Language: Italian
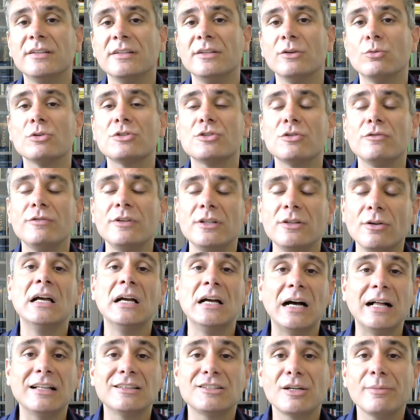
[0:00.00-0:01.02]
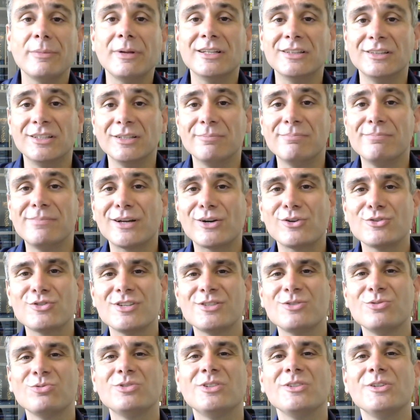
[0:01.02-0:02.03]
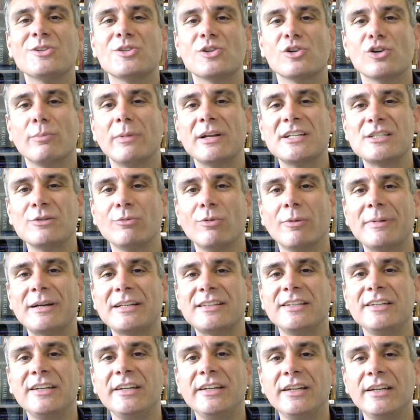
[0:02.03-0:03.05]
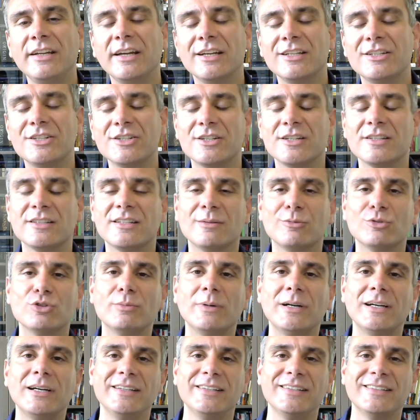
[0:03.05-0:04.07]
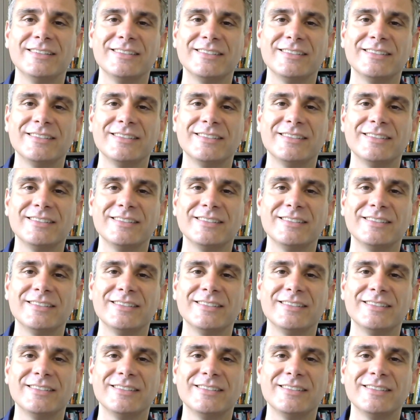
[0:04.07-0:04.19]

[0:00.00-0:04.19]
di questo video, altrimenti per oggi è tutto, io sono Massimo Martinini e ci sentiamo domani.